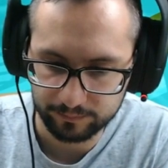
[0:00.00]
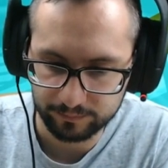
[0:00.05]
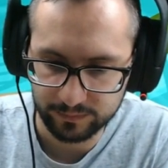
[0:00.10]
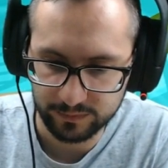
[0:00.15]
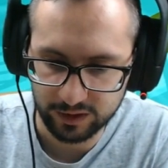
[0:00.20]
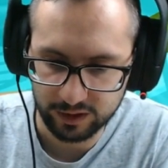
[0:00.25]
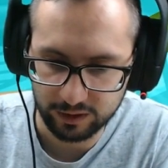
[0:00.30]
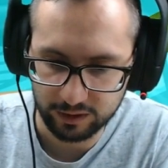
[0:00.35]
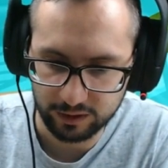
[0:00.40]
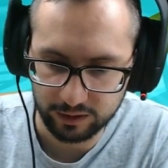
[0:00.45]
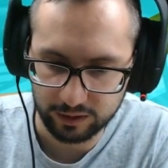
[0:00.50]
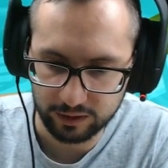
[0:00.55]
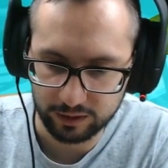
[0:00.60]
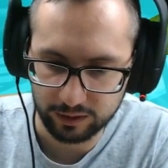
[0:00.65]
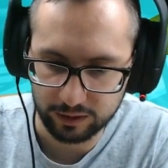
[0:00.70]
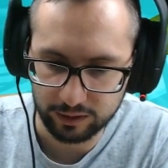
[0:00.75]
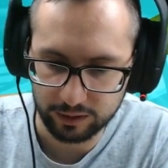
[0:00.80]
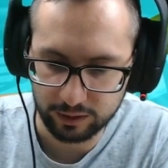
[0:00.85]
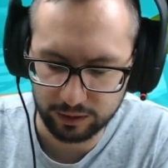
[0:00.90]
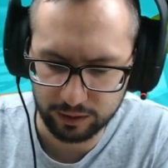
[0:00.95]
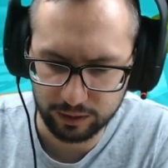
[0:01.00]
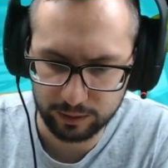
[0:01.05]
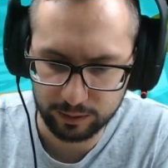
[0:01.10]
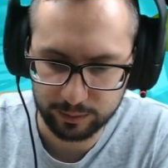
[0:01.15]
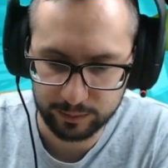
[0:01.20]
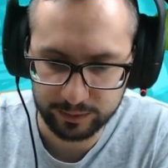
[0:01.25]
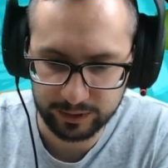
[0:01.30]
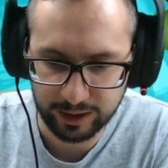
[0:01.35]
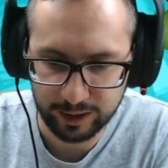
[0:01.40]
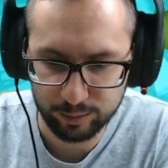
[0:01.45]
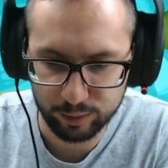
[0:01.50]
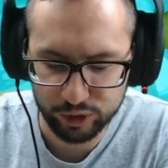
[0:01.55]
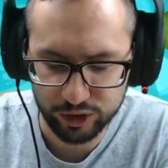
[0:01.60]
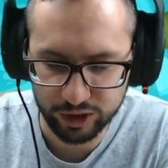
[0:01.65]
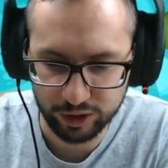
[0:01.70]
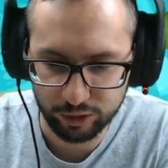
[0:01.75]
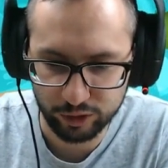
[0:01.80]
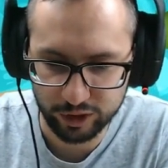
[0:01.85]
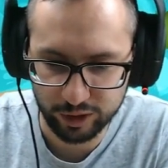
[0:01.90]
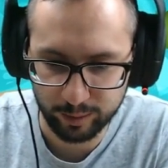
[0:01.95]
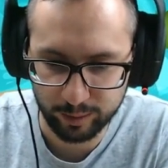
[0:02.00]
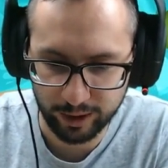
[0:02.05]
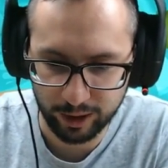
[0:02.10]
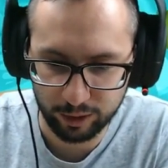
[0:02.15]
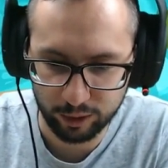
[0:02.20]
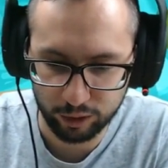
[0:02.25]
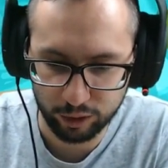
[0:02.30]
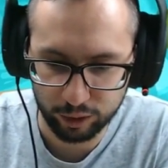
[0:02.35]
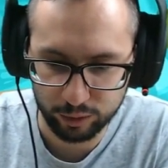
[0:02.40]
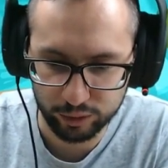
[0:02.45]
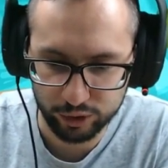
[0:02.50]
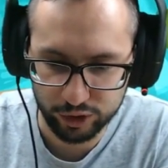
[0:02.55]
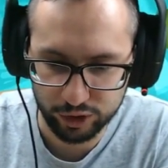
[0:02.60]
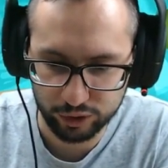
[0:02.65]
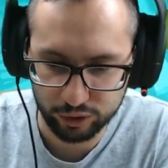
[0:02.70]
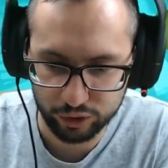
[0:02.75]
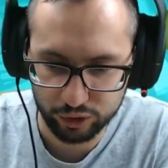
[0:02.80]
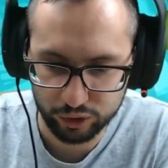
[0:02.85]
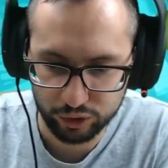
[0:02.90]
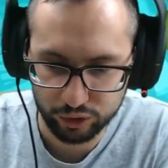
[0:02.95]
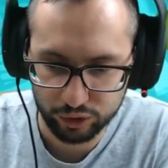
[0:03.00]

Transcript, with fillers: No, no, no, Tiene muchas cosas para los globos, chicos.